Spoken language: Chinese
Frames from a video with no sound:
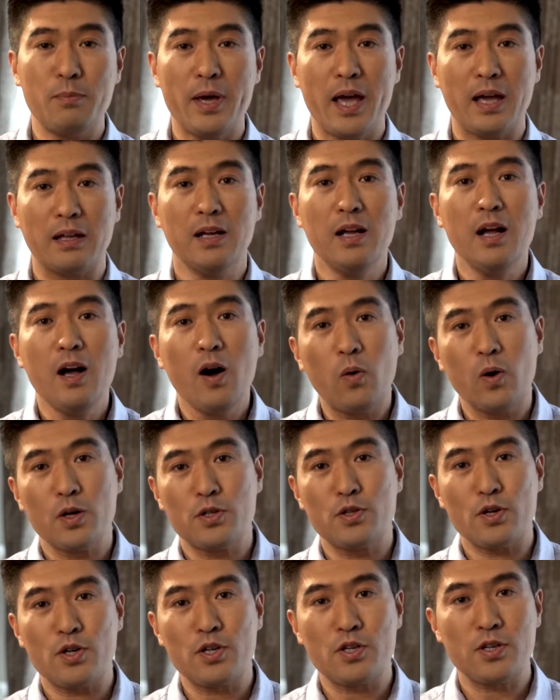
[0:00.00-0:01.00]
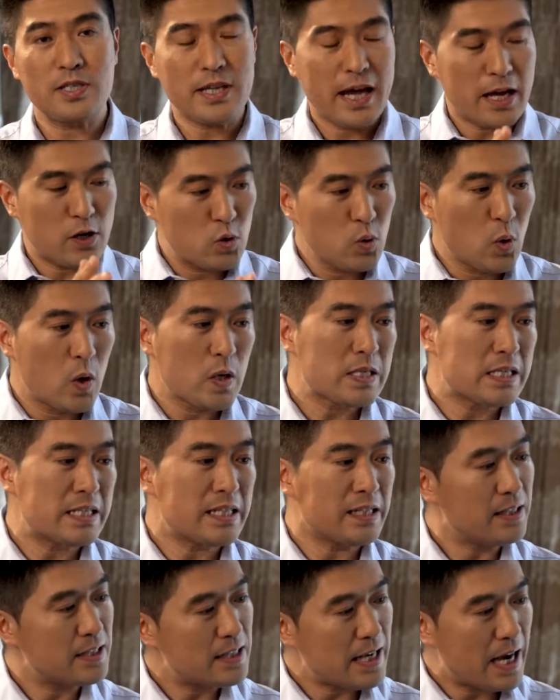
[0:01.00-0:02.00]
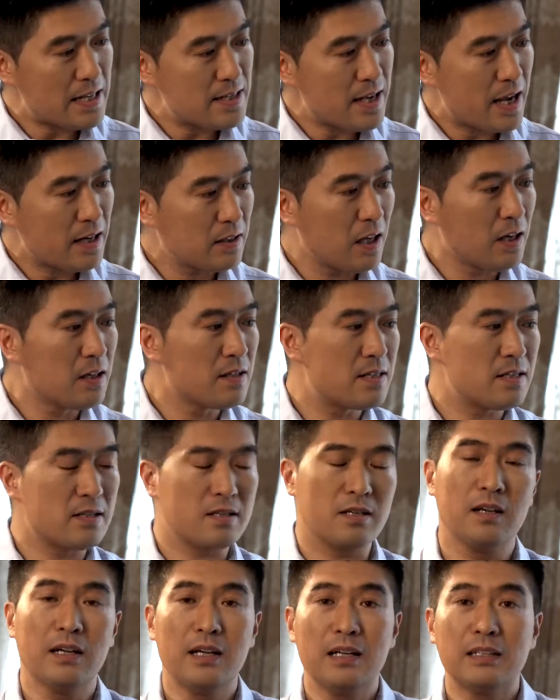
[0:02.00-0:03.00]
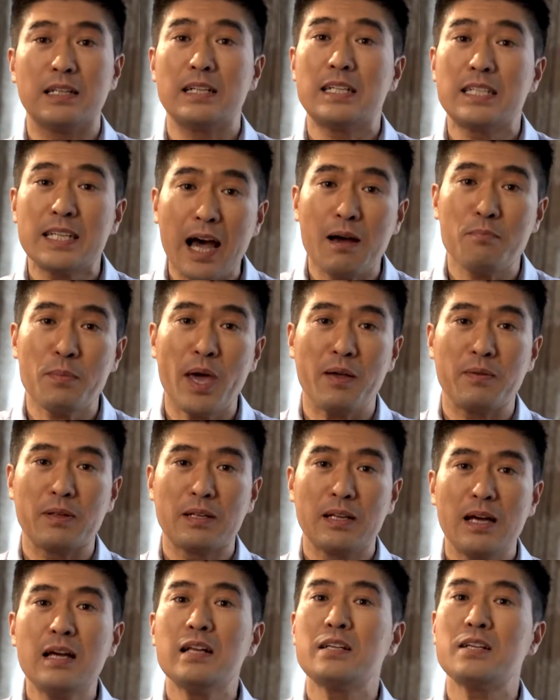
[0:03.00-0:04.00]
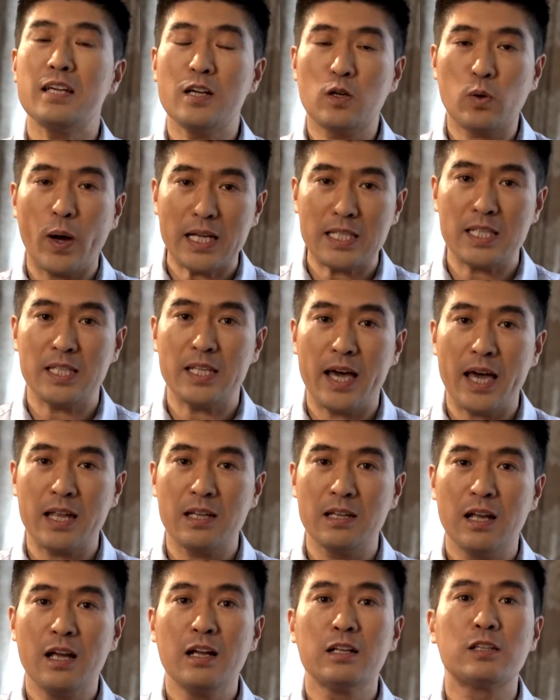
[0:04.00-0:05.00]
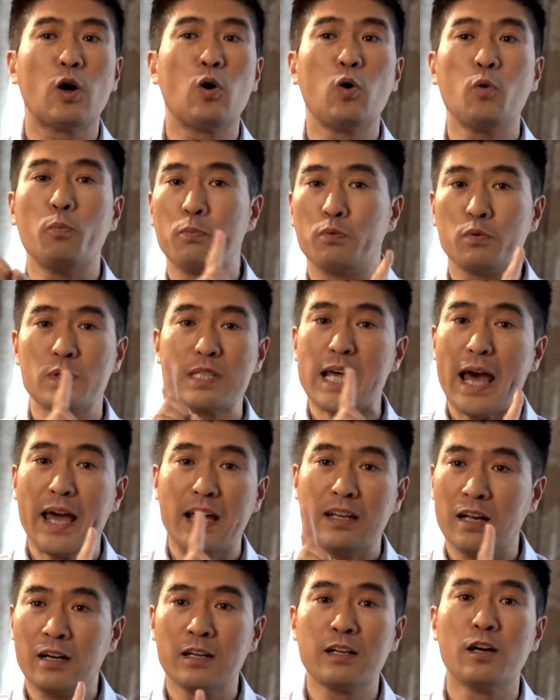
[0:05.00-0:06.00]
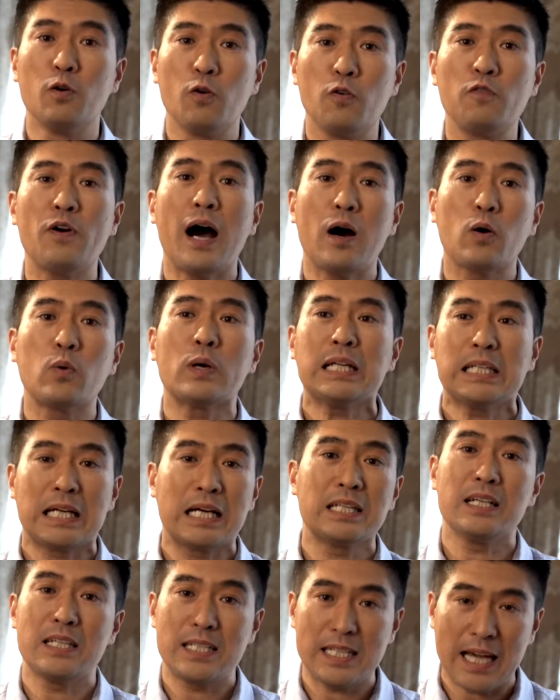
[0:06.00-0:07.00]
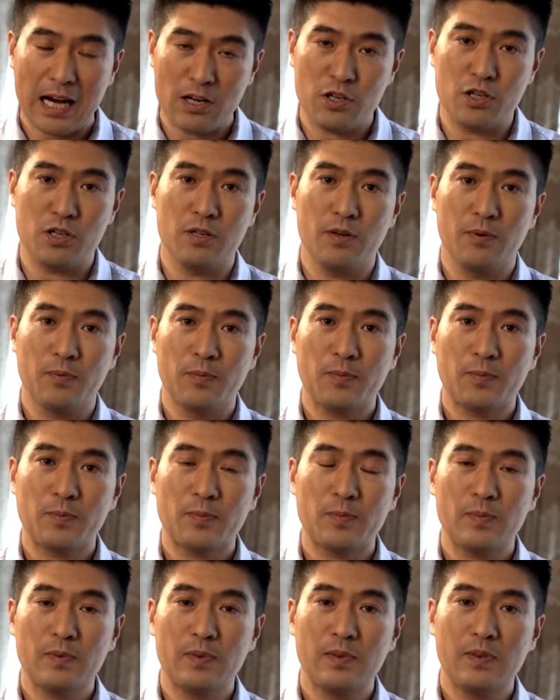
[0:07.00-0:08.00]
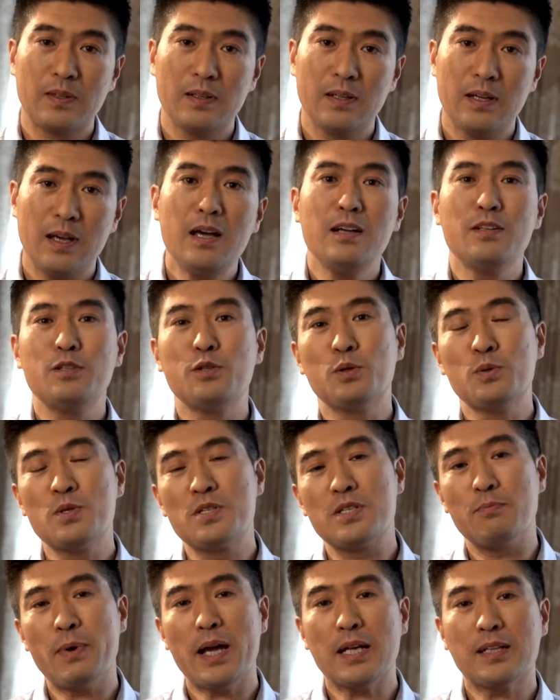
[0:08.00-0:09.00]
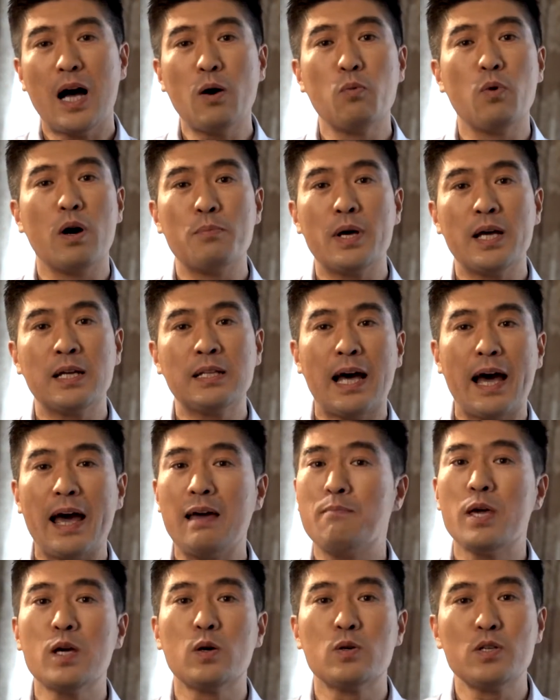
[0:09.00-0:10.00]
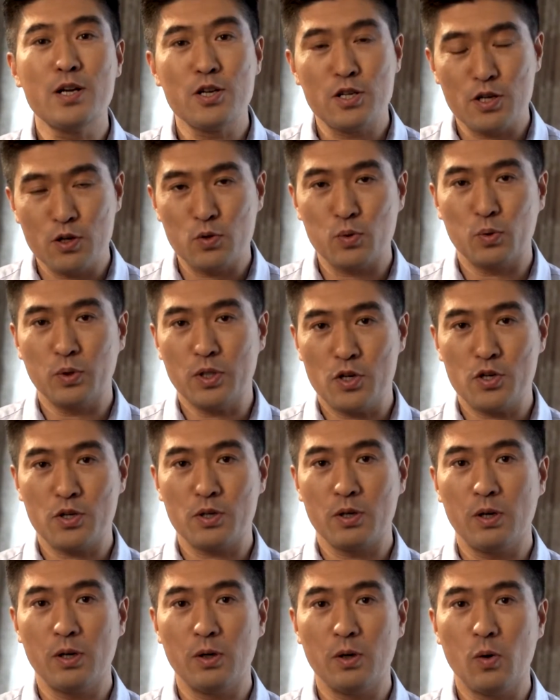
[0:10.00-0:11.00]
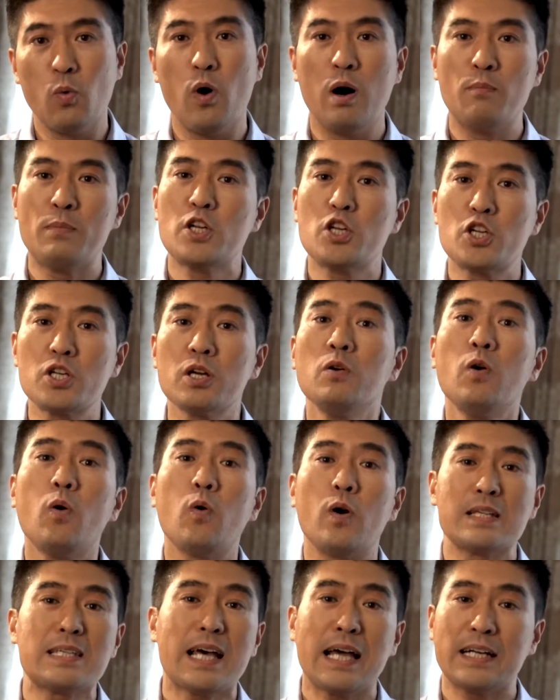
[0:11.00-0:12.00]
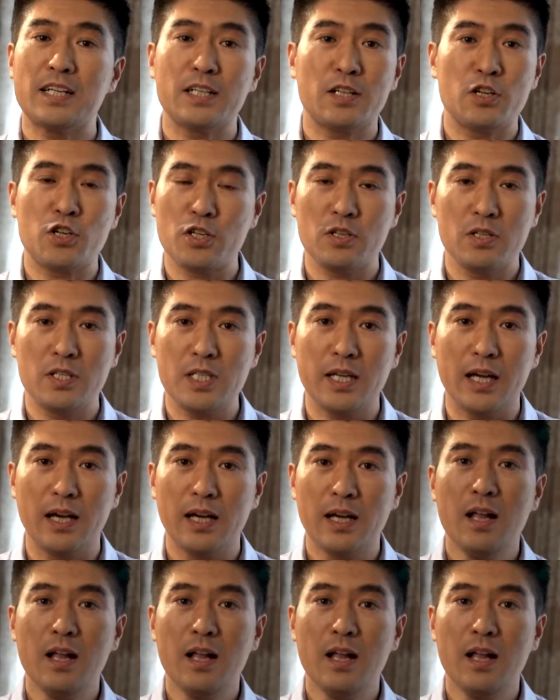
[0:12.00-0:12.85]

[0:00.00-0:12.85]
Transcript: 面，或者是在桌子底下，在凳子的下面，这一块钱都不再能够发挥它的价值。弟兄姊妹，当我们还没有认识主的时候，我们生活在这个世界。